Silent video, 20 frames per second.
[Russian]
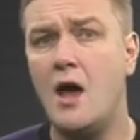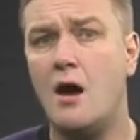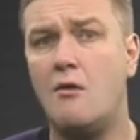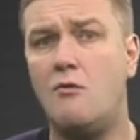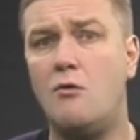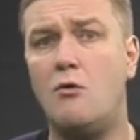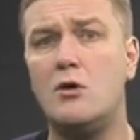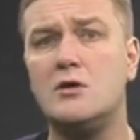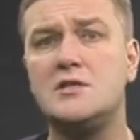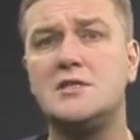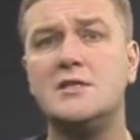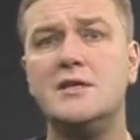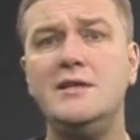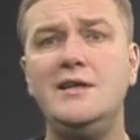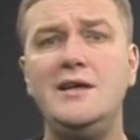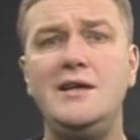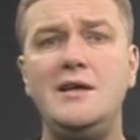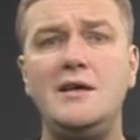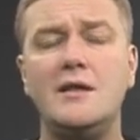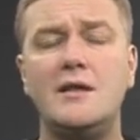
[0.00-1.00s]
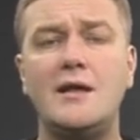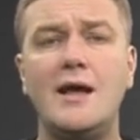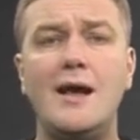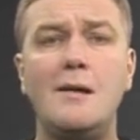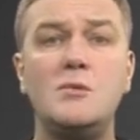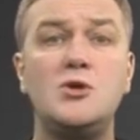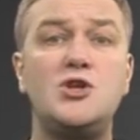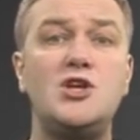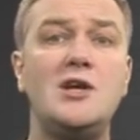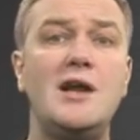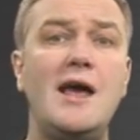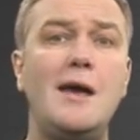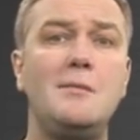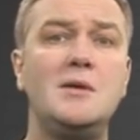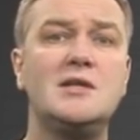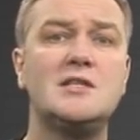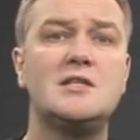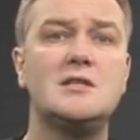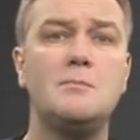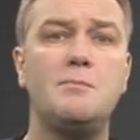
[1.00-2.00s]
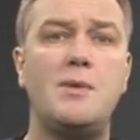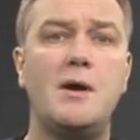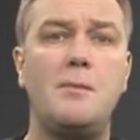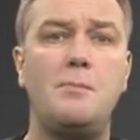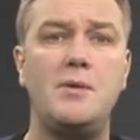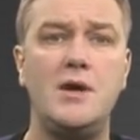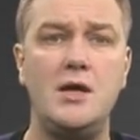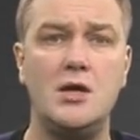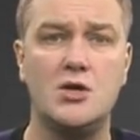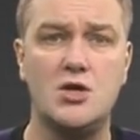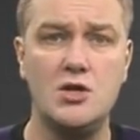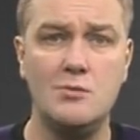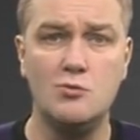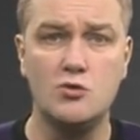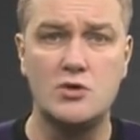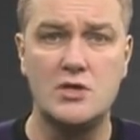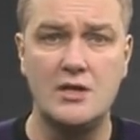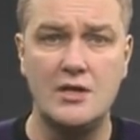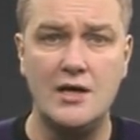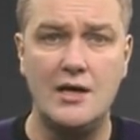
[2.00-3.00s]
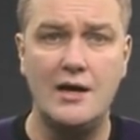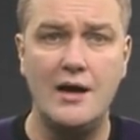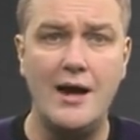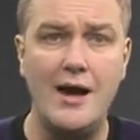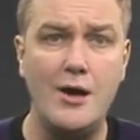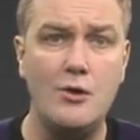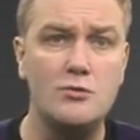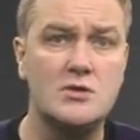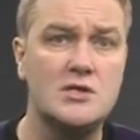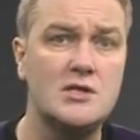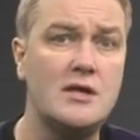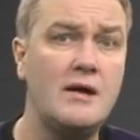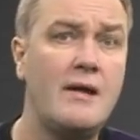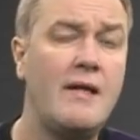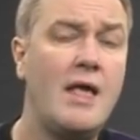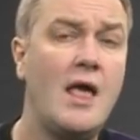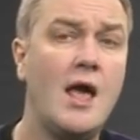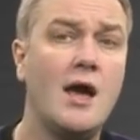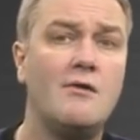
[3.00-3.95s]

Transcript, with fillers: ВОЗ и ныне там челябинцы по-прежнему задыхаются.